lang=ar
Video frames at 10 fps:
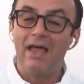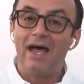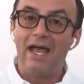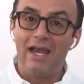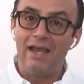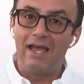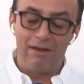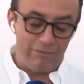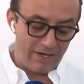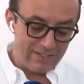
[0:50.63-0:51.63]
العرب
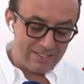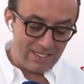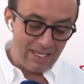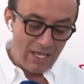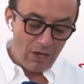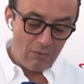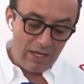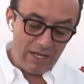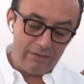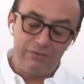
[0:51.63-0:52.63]
الفرنسي
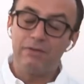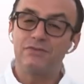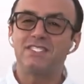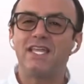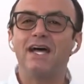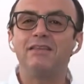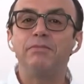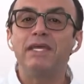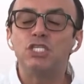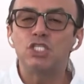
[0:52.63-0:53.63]
وفي استاد
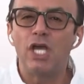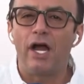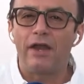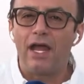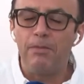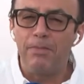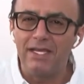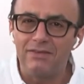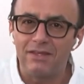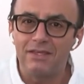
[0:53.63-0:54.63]
بيت الشعر
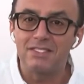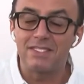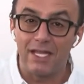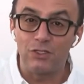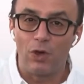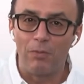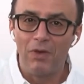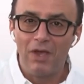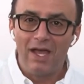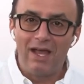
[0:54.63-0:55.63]
البيت ستاديوم
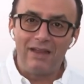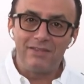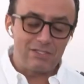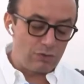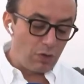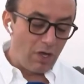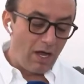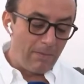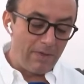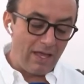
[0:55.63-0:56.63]
الذي
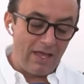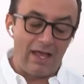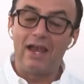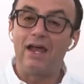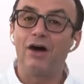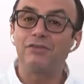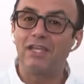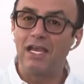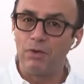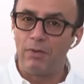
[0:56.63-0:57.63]
ستقام آه، على
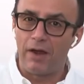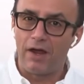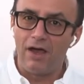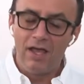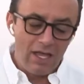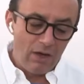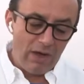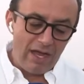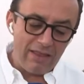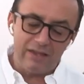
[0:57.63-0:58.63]
أرضه المباراة
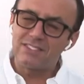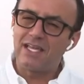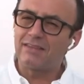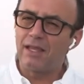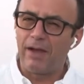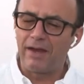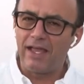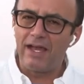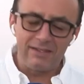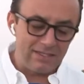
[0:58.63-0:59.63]
وهذا الاستاد طبعا
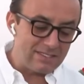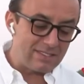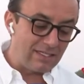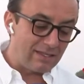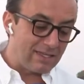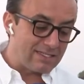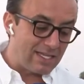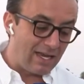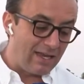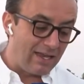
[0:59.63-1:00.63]
خالد
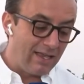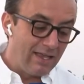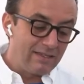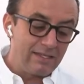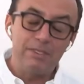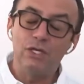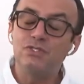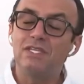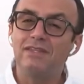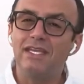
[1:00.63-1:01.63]
يتسع ل
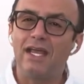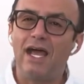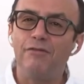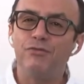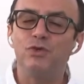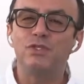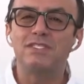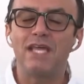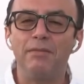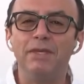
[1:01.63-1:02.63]

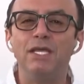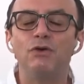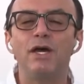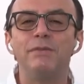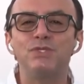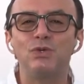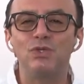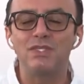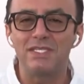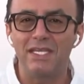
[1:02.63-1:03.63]

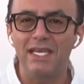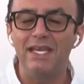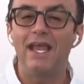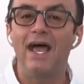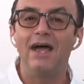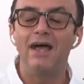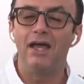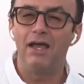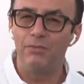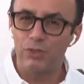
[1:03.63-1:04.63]
68995
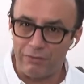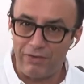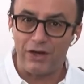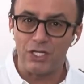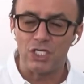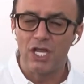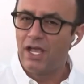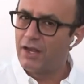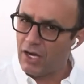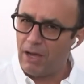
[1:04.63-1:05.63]
آه، متفرج
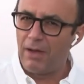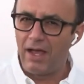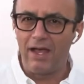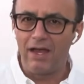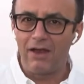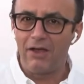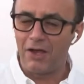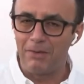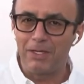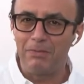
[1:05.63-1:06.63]
رقم هائل
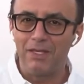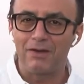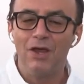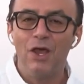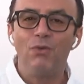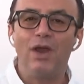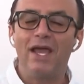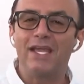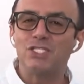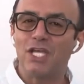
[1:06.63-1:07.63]
رقم كبير
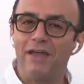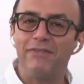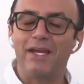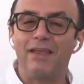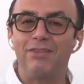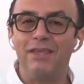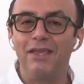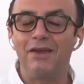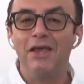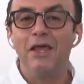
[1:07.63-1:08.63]
ولكن شاهدنا
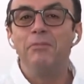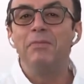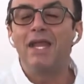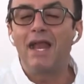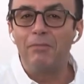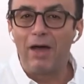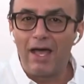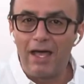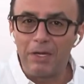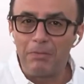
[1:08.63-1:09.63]
الكثير من
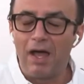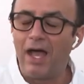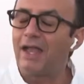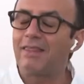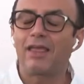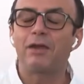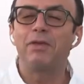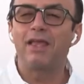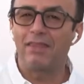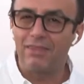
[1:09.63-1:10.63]
المغاربة أكثر
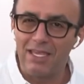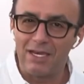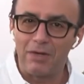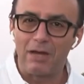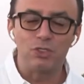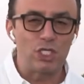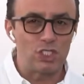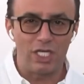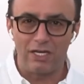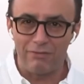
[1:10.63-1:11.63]
بكثير من
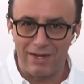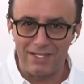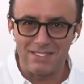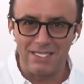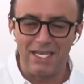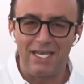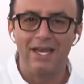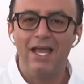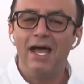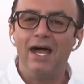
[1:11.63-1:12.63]
المشجعين الفرنسيين
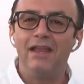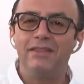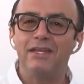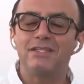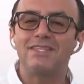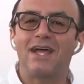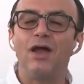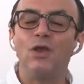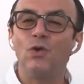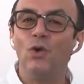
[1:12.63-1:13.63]
الذين
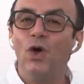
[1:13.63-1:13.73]
استقلوا